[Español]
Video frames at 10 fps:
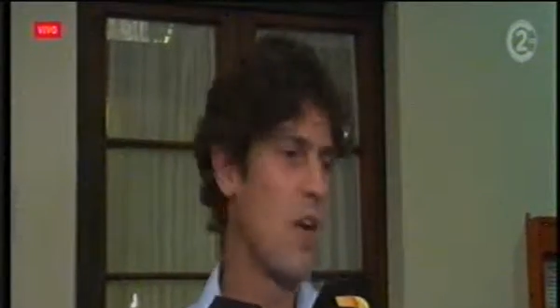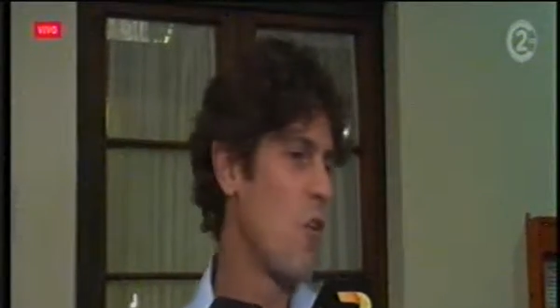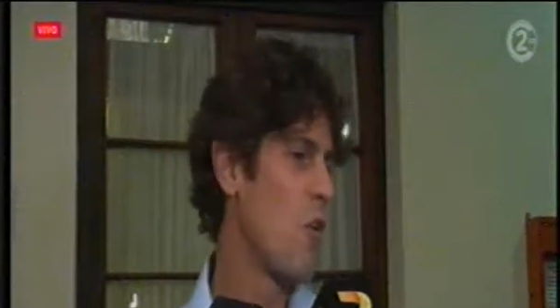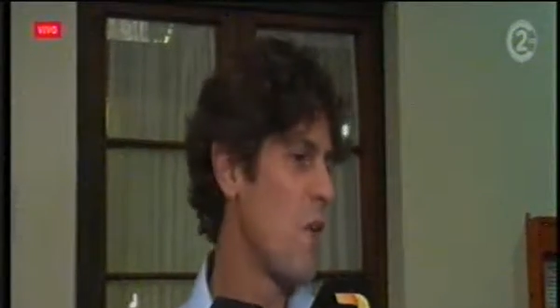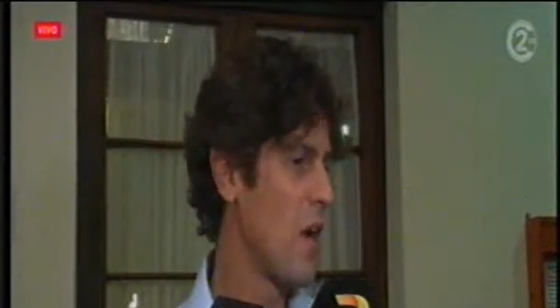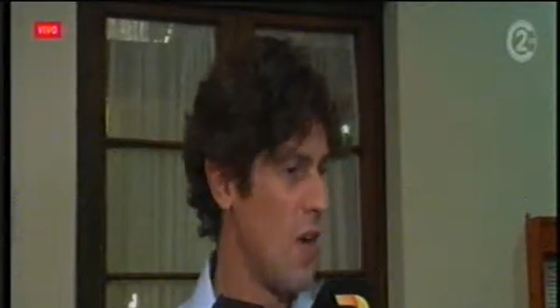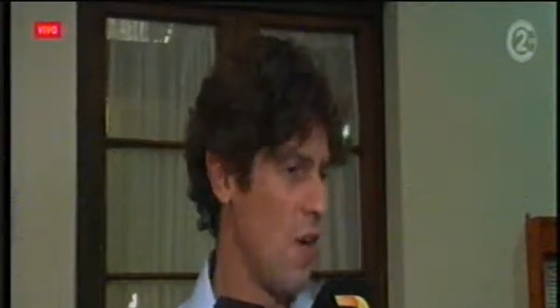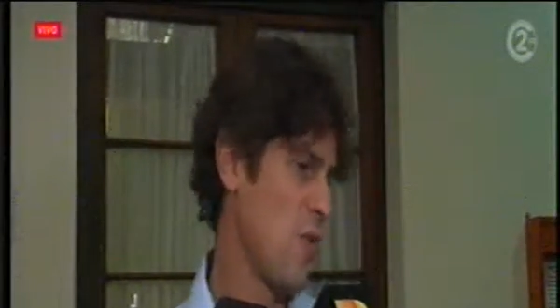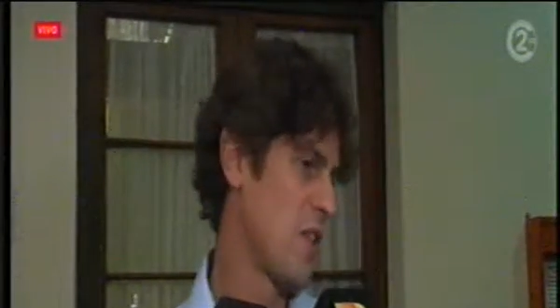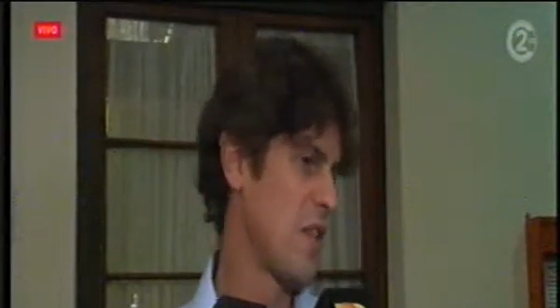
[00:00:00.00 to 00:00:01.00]
una economía que
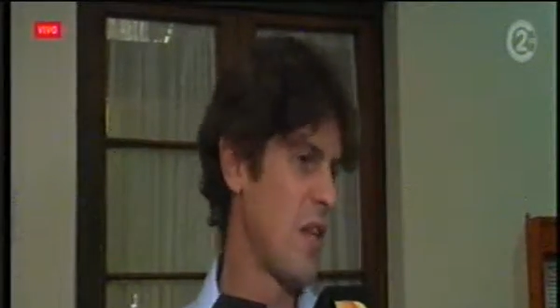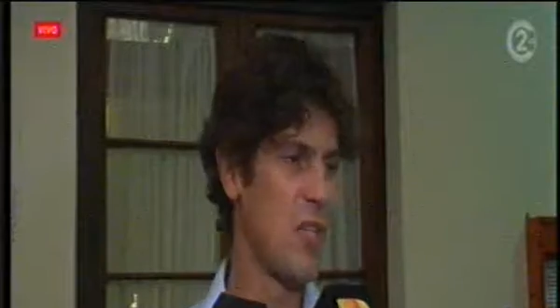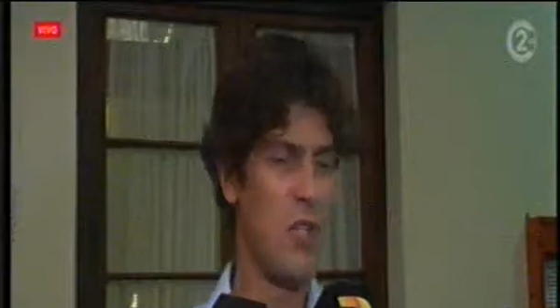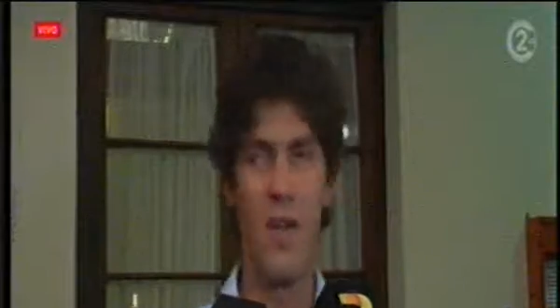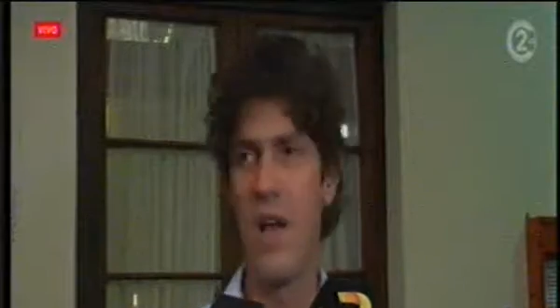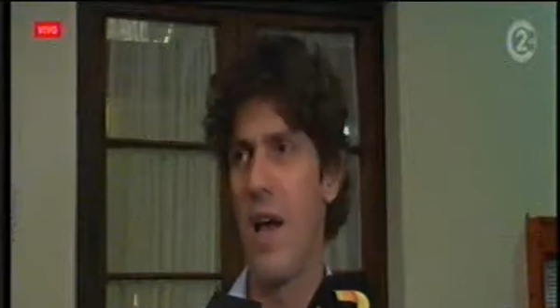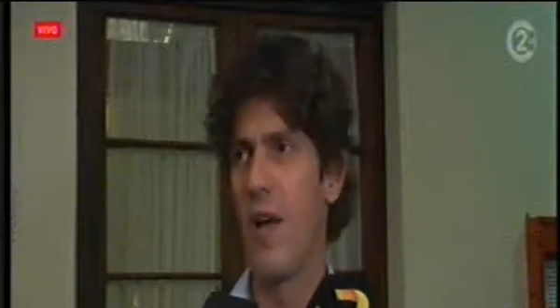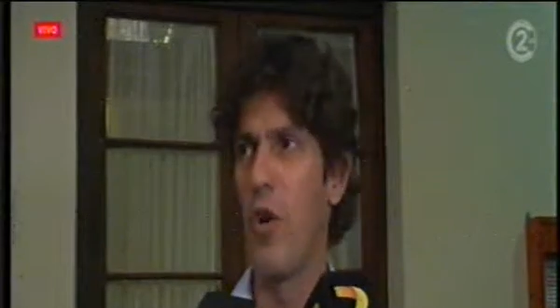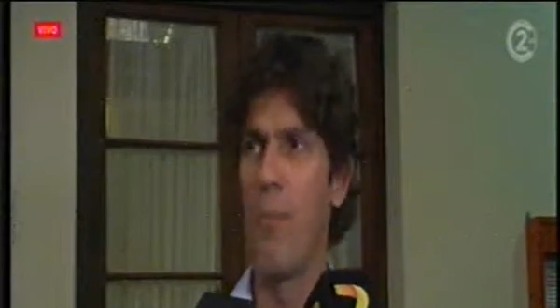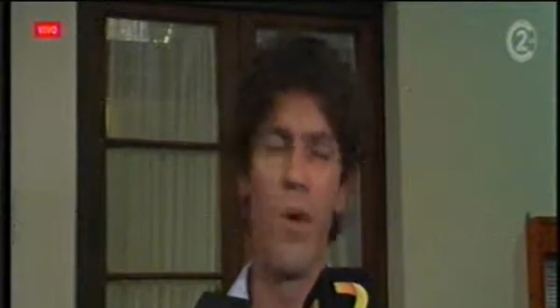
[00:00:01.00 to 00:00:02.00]
le cuesta
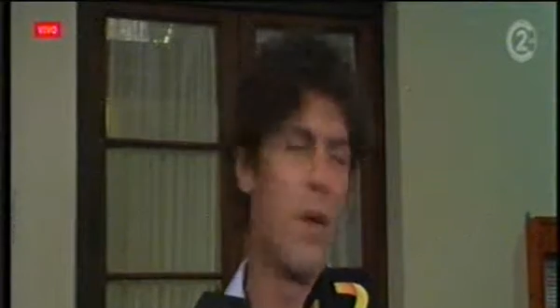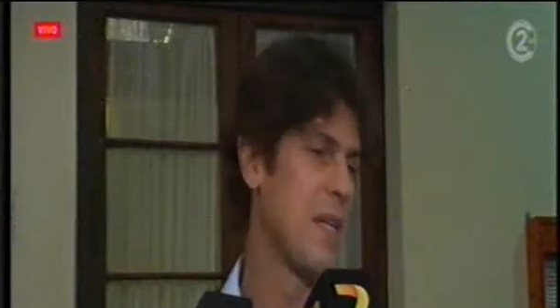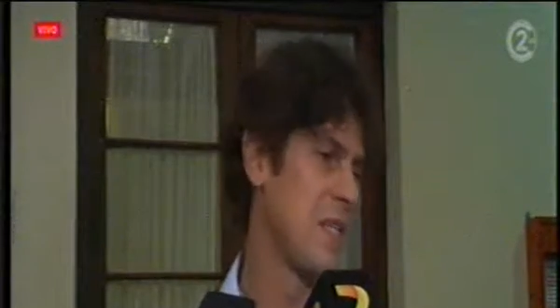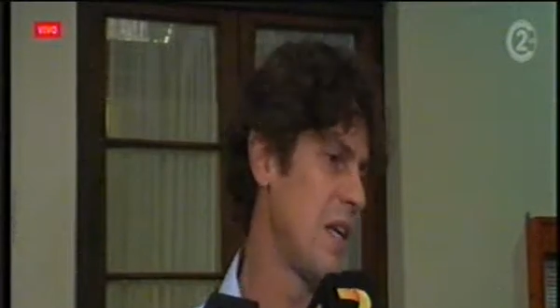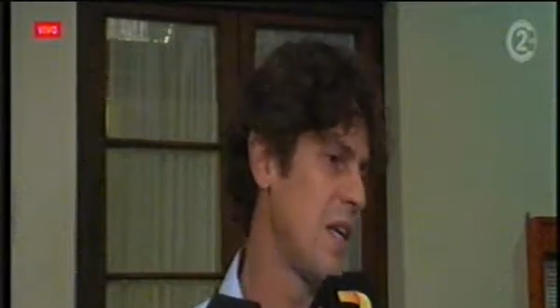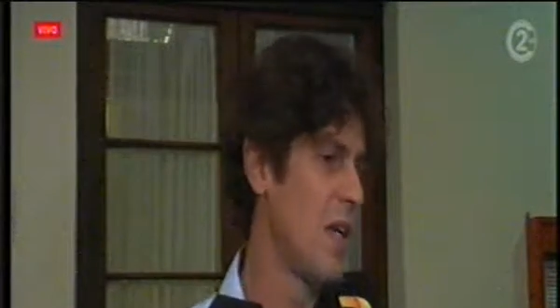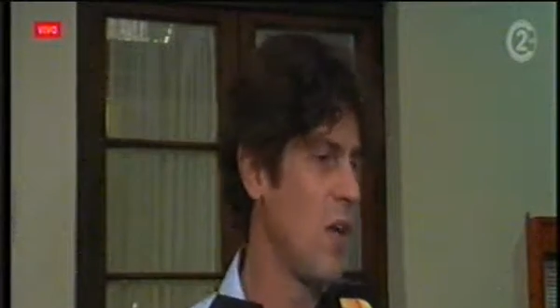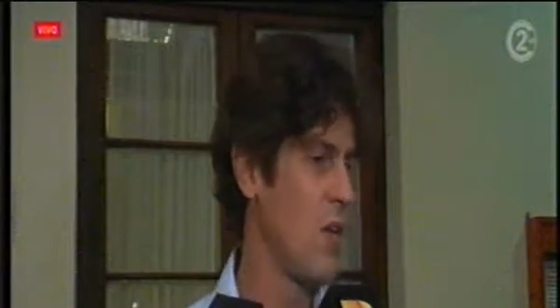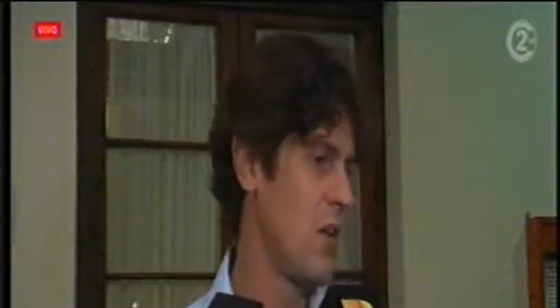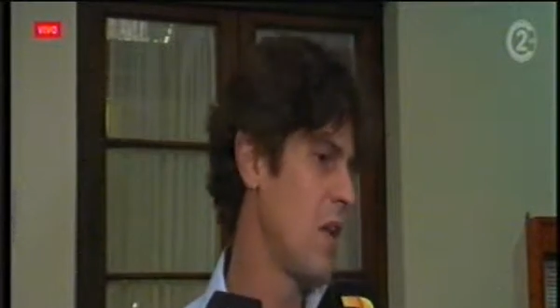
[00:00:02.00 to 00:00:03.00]
traccionar, los problemas
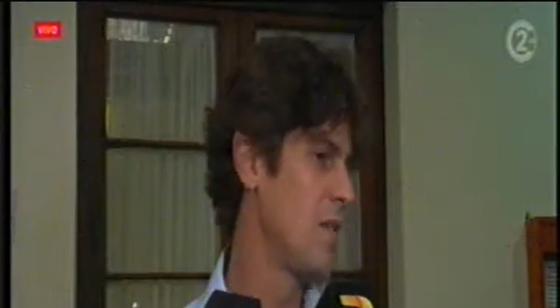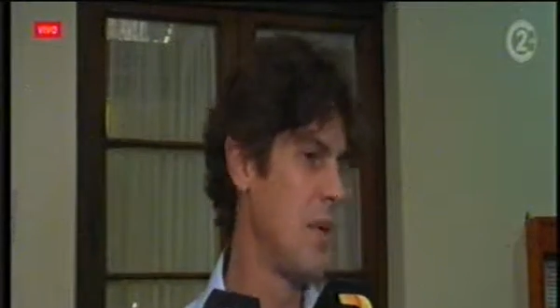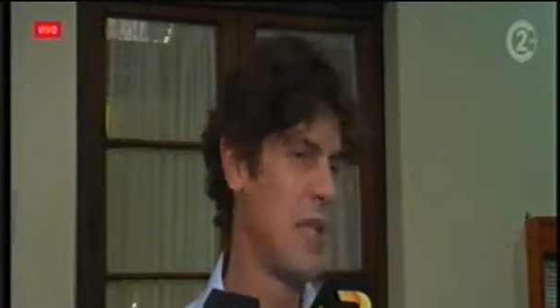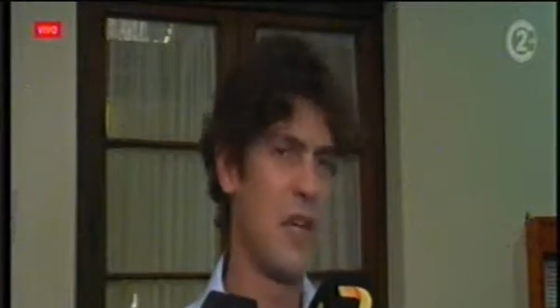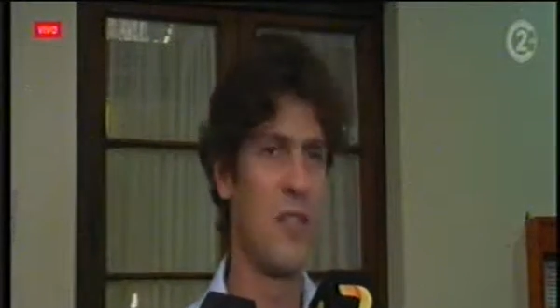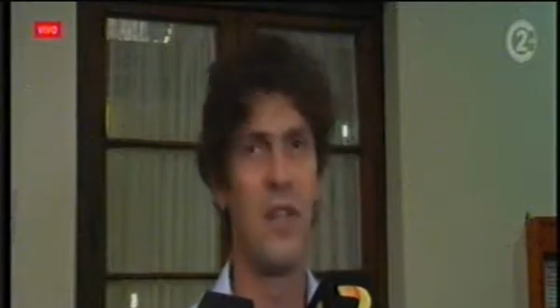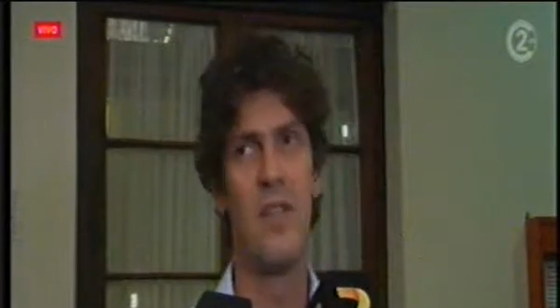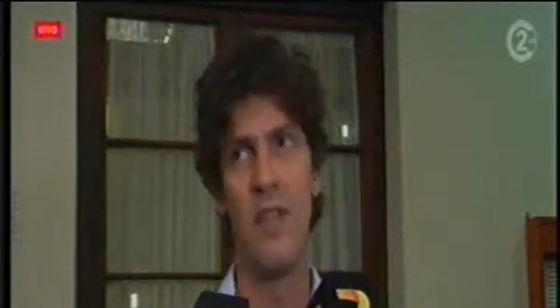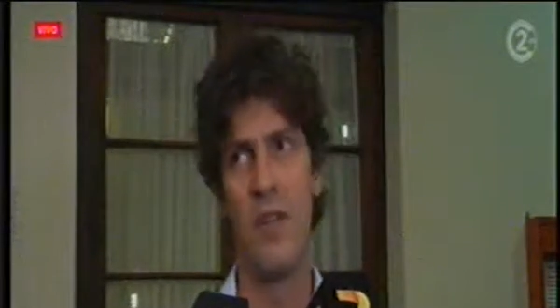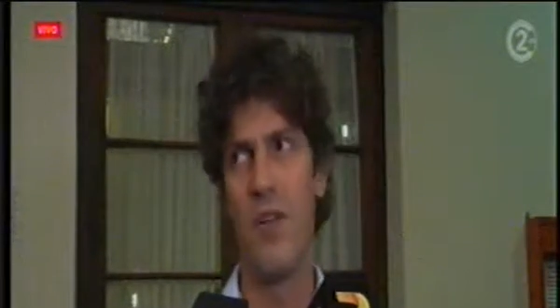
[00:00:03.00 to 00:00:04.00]
heredados de la administración
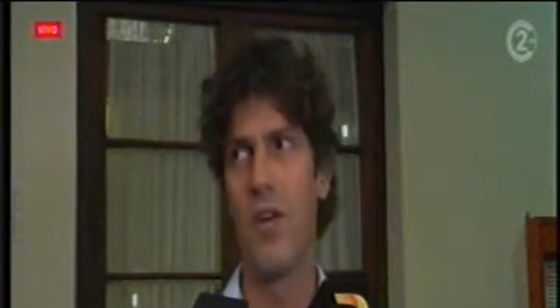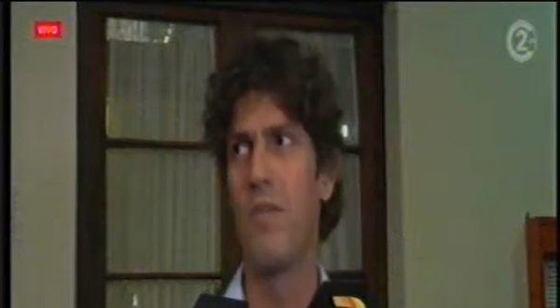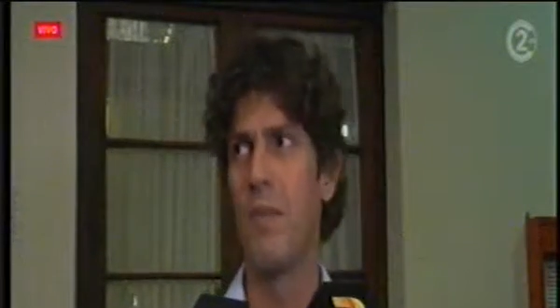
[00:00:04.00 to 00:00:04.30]
anterior.